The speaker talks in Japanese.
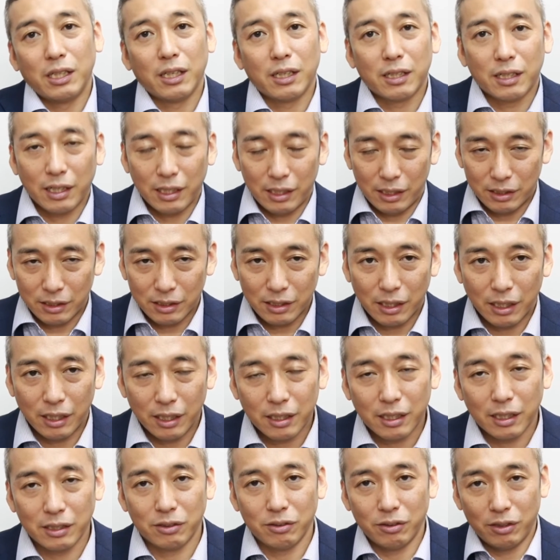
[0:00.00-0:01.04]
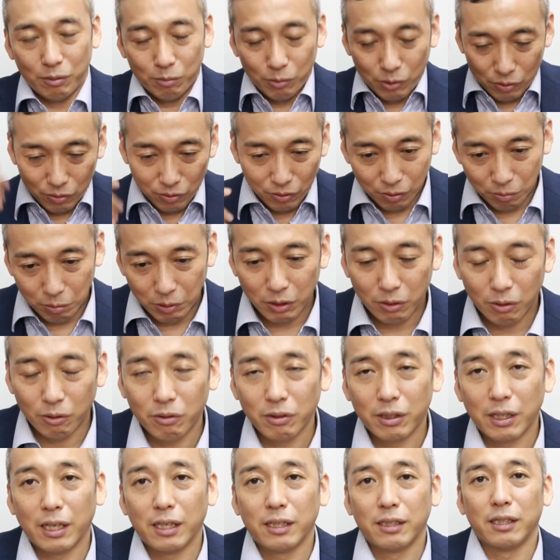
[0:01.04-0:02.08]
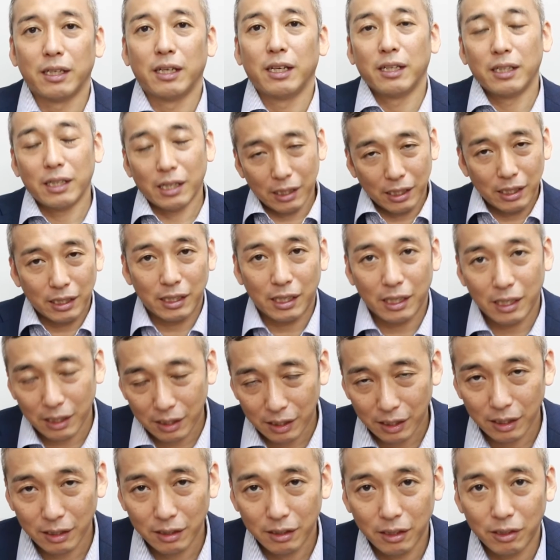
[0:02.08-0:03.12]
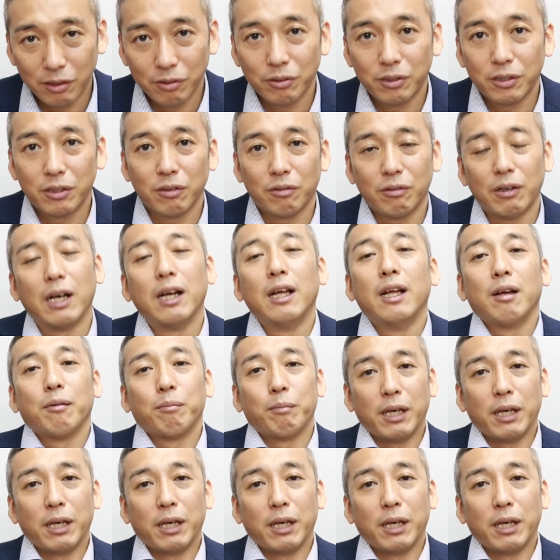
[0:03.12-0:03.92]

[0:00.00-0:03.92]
に1回しか行かずにもう伸び放題で枝毛だらけっていう人は